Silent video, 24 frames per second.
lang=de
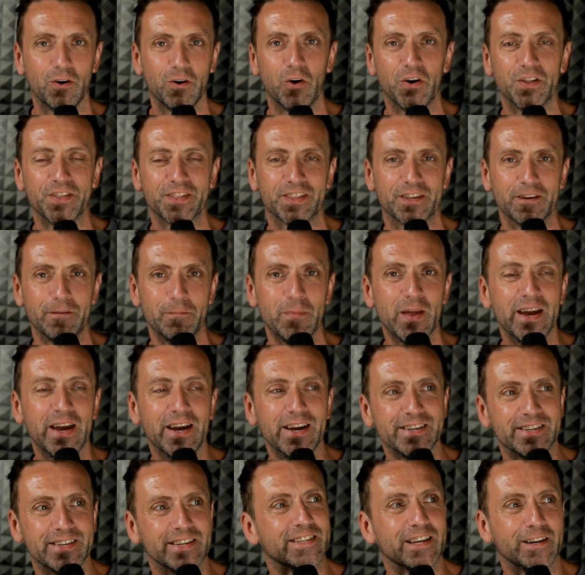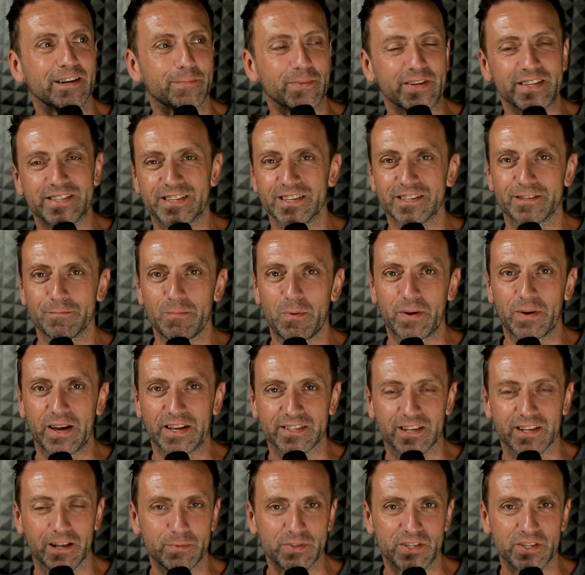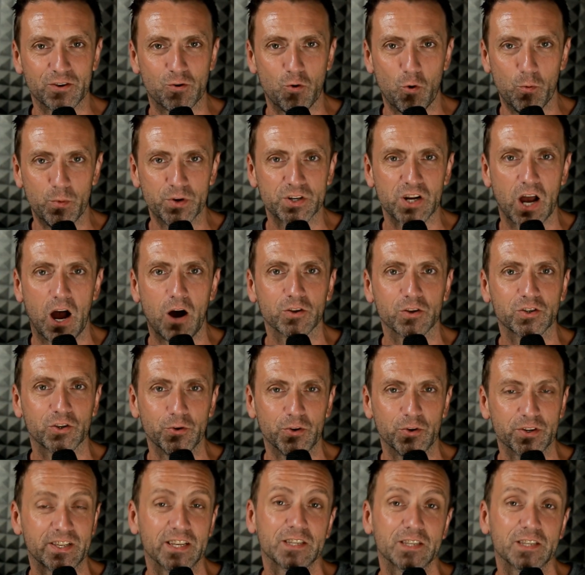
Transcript: Und ähm, deshalb ist das immer ein ganz klein bisschen komisch ausgedrückt.